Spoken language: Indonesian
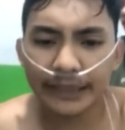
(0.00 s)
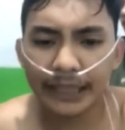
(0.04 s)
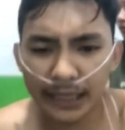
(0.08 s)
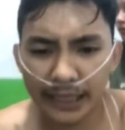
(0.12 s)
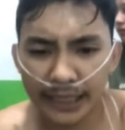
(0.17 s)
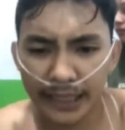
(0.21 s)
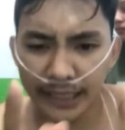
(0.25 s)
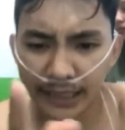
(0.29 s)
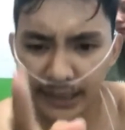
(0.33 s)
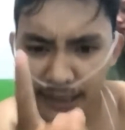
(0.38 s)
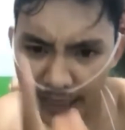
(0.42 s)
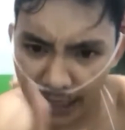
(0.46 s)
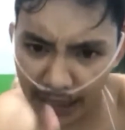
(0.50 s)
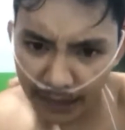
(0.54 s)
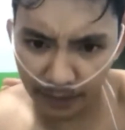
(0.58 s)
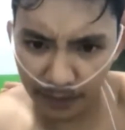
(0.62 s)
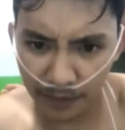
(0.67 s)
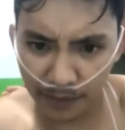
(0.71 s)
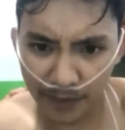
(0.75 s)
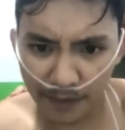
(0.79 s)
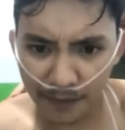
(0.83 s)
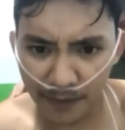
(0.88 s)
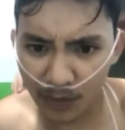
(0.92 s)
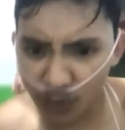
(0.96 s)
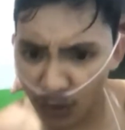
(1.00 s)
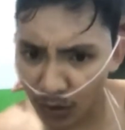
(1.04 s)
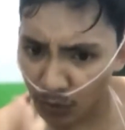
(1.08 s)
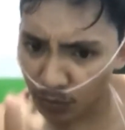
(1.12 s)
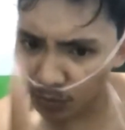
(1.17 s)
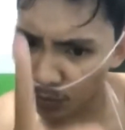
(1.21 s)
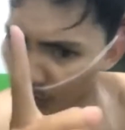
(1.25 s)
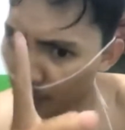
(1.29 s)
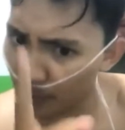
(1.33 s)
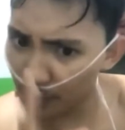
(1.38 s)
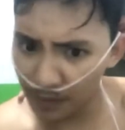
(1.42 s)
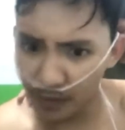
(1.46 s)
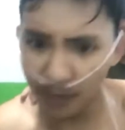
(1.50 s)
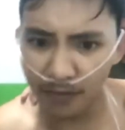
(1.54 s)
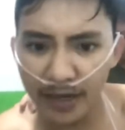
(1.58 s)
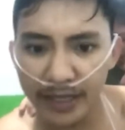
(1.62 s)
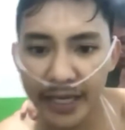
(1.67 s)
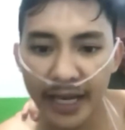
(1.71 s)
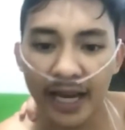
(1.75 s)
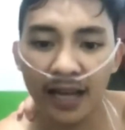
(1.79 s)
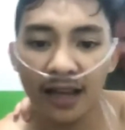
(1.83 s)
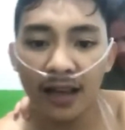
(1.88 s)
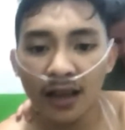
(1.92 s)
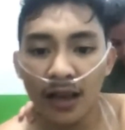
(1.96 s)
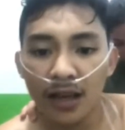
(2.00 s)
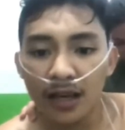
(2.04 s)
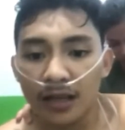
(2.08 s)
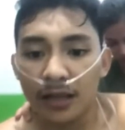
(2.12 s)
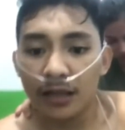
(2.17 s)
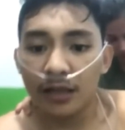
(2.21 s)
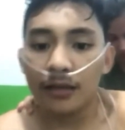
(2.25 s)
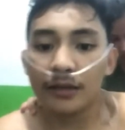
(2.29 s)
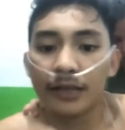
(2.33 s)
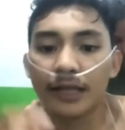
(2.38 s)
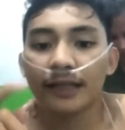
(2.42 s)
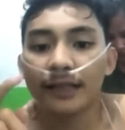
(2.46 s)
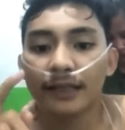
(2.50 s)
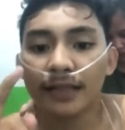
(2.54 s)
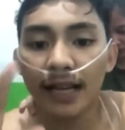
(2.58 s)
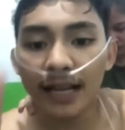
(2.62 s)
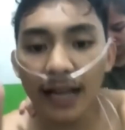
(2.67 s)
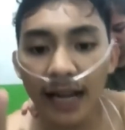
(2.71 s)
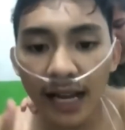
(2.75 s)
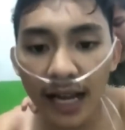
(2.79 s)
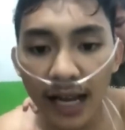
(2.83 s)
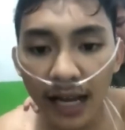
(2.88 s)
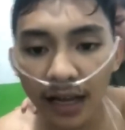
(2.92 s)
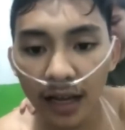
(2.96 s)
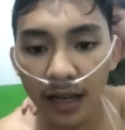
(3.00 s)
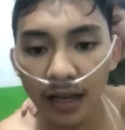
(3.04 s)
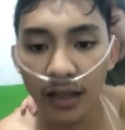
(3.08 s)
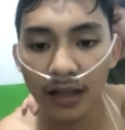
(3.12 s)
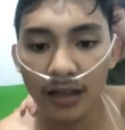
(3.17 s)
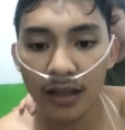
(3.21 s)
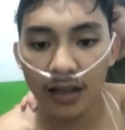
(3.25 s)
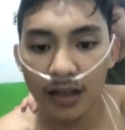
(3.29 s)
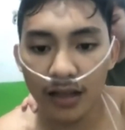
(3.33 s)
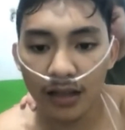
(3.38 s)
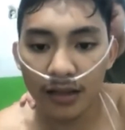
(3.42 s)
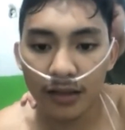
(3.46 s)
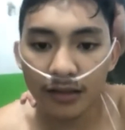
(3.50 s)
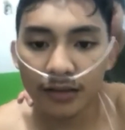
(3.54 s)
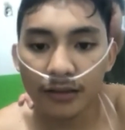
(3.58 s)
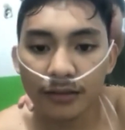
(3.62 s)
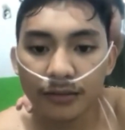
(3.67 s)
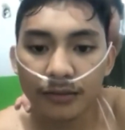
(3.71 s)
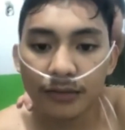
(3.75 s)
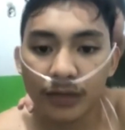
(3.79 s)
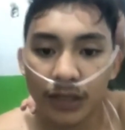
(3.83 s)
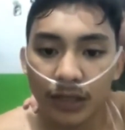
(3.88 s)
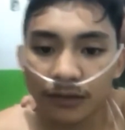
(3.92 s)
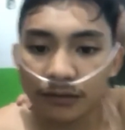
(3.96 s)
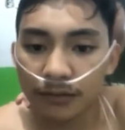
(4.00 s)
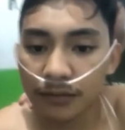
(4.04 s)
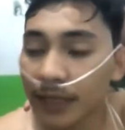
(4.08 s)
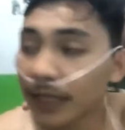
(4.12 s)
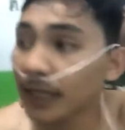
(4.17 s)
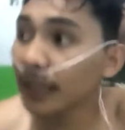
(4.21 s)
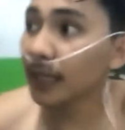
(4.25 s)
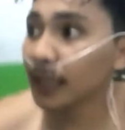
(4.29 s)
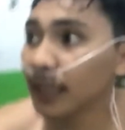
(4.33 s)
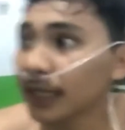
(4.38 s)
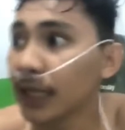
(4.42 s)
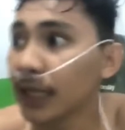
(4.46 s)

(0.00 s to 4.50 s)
kita sayang sekali papa, papa walaupun papa banyak geng salah. Mar,